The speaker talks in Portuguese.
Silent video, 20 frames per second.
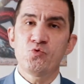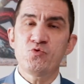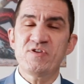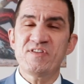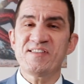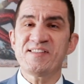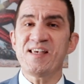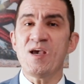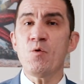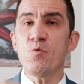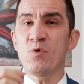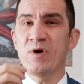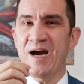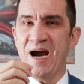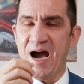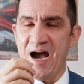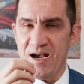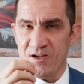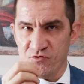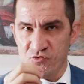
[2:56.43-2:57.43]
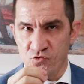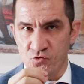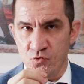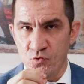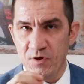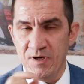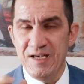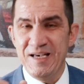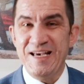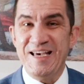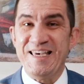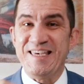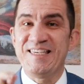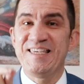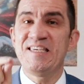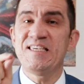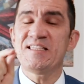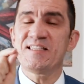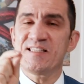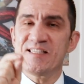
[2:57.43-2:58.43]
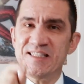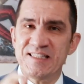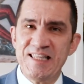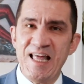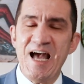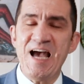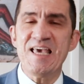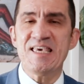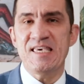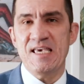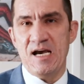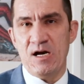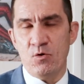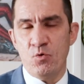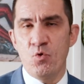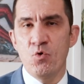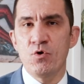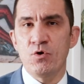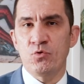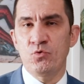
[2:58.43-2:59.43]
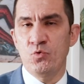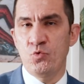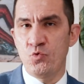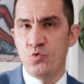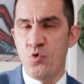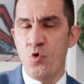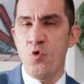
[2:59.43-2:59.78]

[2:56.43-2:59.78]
o seu caso está em acordo